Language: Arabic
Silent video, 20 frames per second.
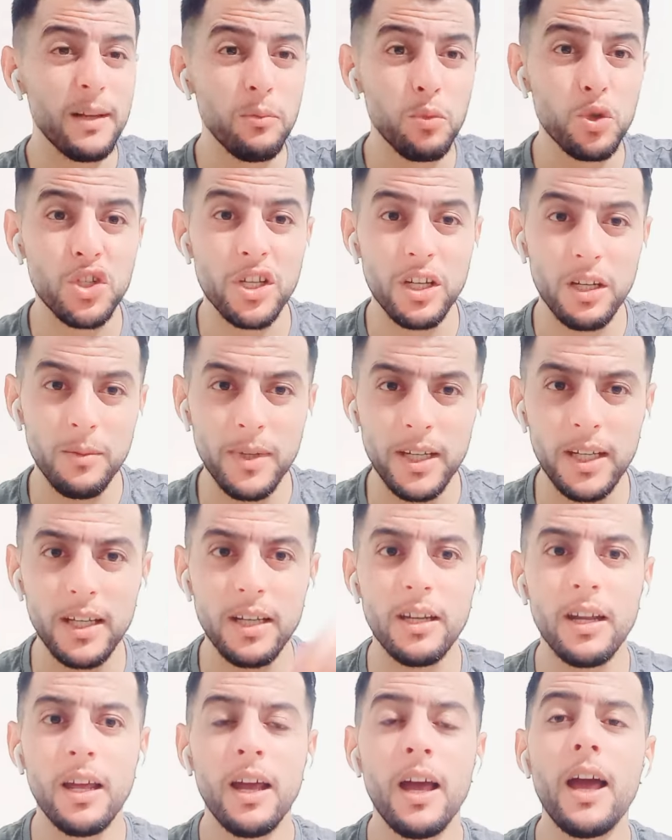
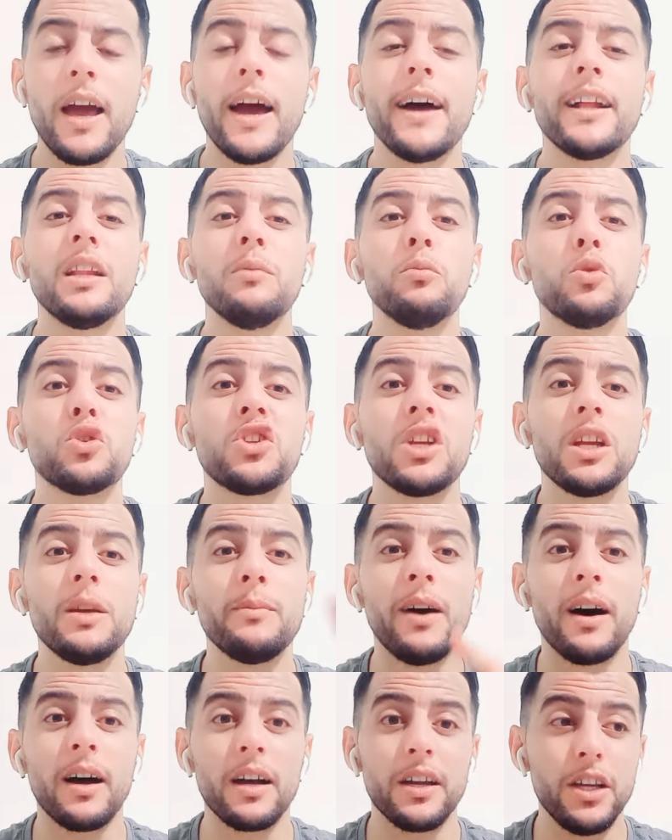المجرمين هاد
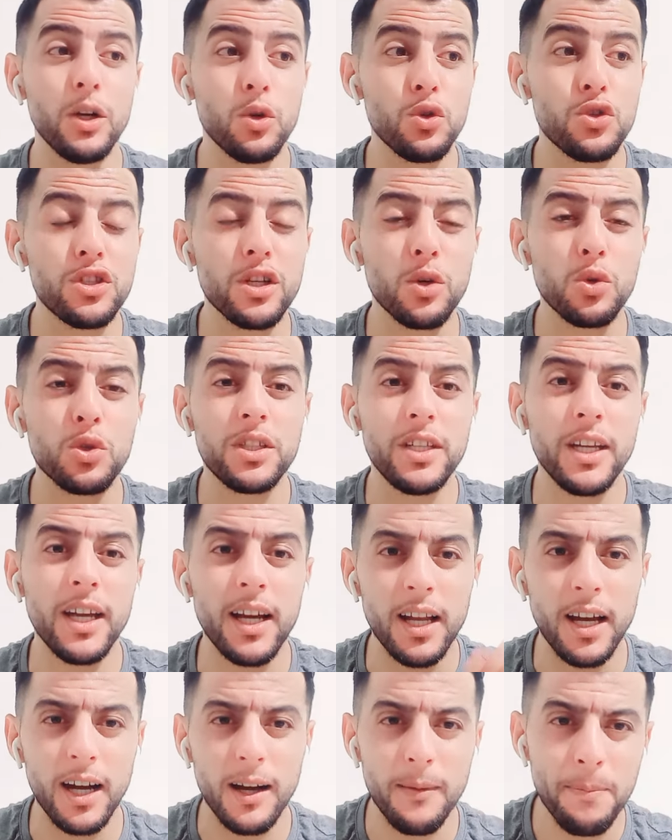المجرمه هي والزوج
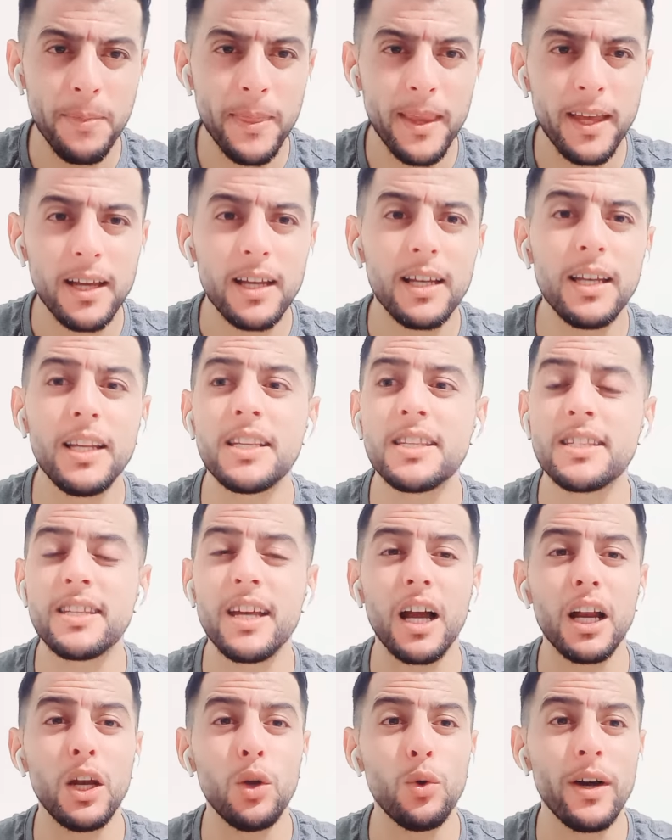ديالها اللي
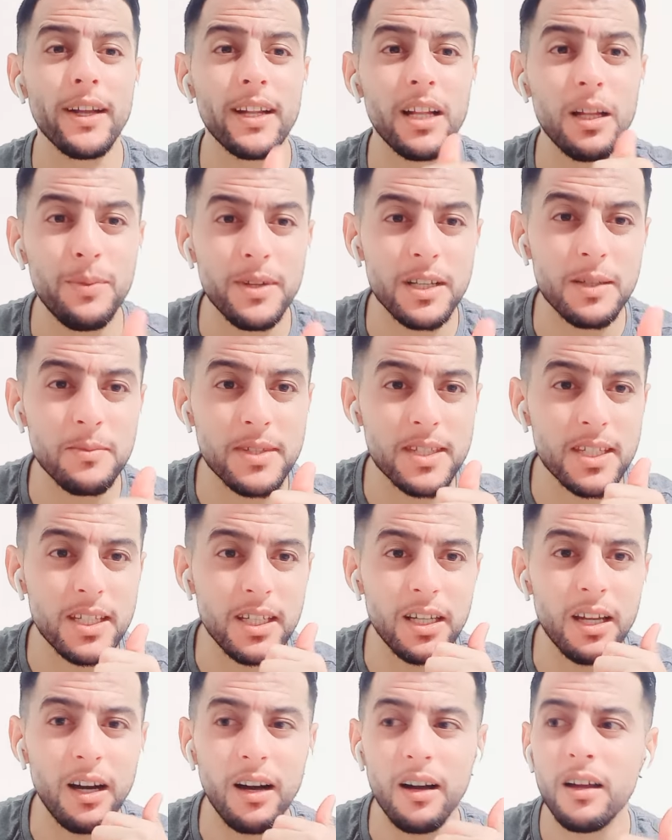استغلوا هاد البنت
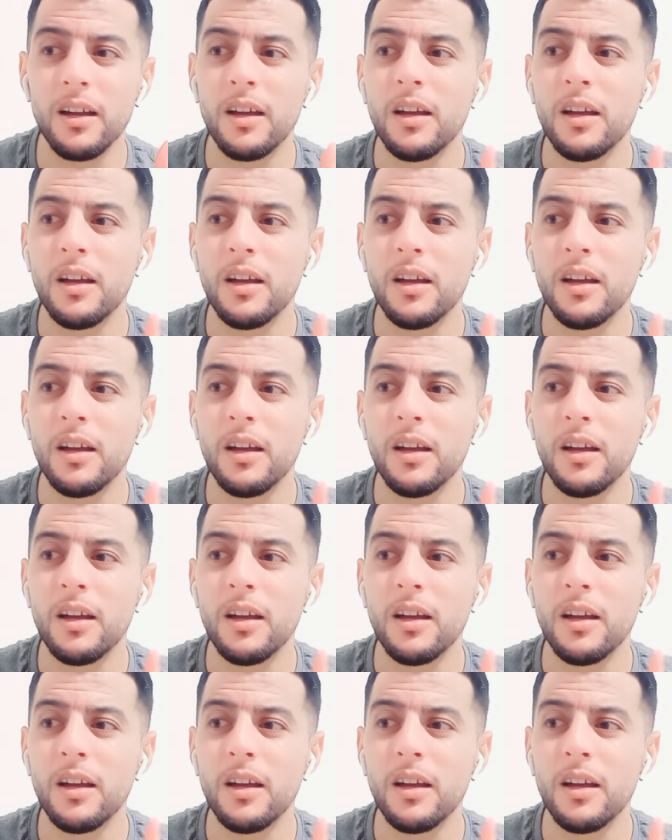مسكينه